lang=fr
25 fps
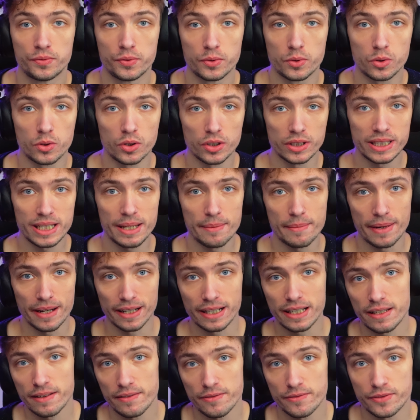Vous
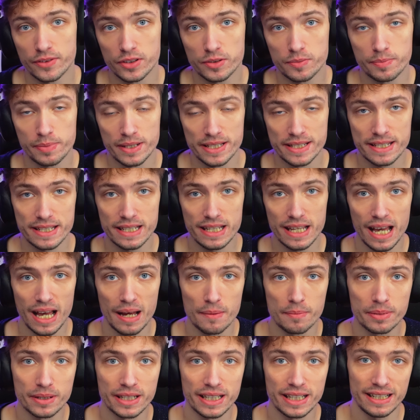redémarrez votre PC
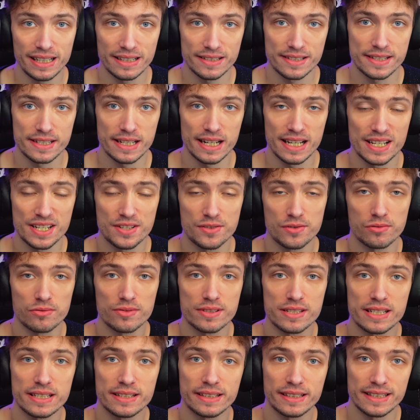après l'installation,
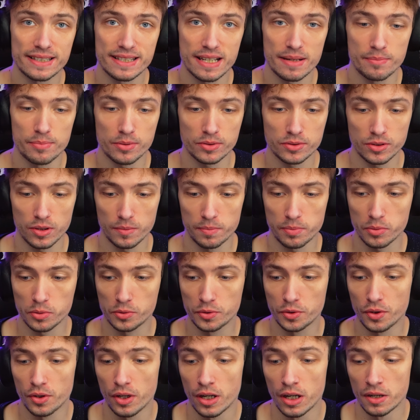c'est très important
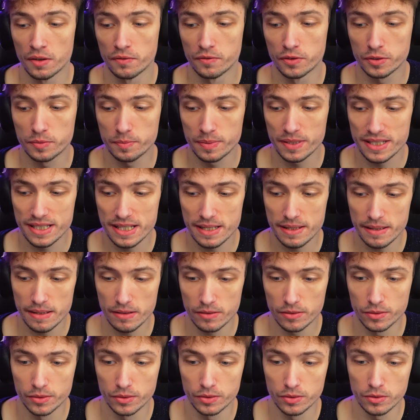pour que votre PC
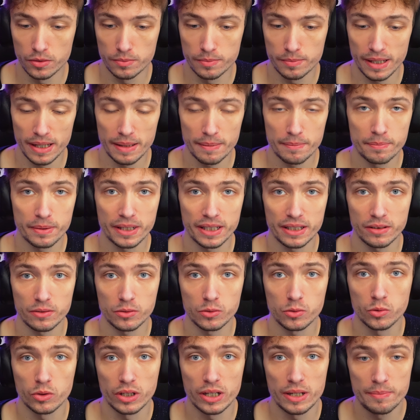euh, bah, prenne
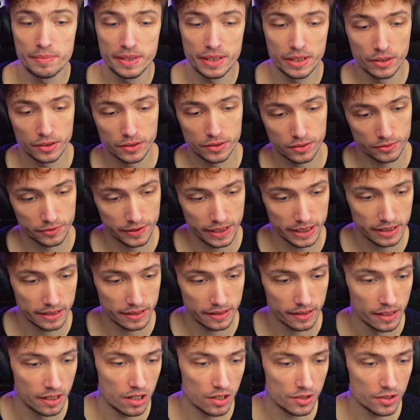en compte les pilotes en fait.